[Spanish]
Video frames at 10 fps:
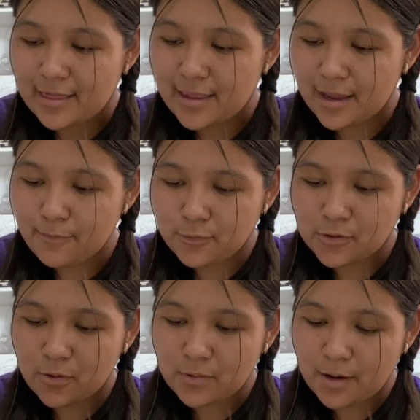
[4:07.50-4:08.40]
Dejen,
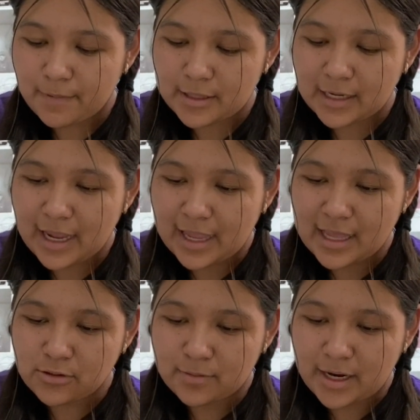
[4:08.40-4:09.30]
busco una parte que
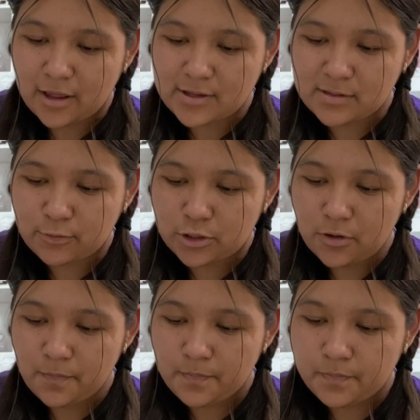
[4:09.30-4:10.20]
haya subrayado así
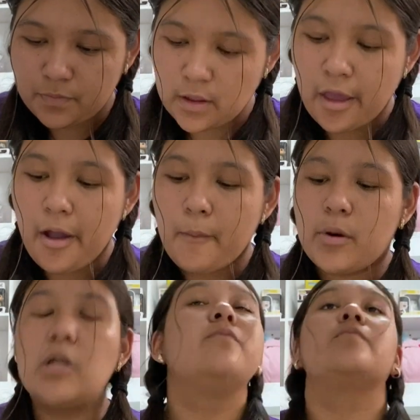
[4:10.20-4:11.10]
mucho.
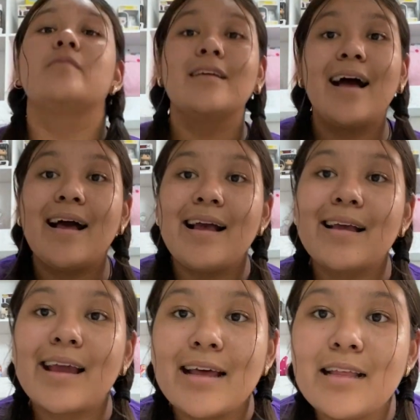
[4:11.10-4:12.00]
Bueno,
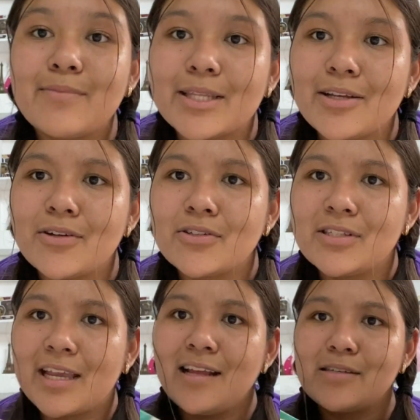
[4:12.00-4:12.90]
quedan advertidos,
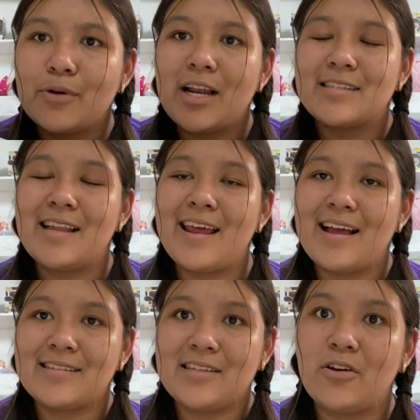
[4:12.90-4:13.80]
si quieren spoilearse,
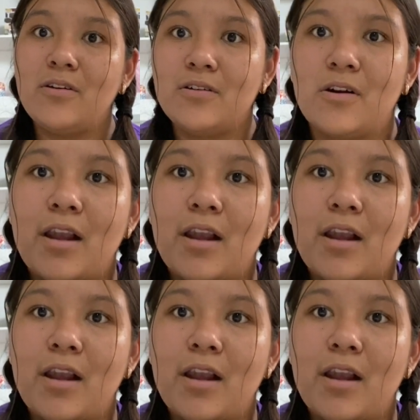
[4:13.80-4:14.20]
lean, si no, no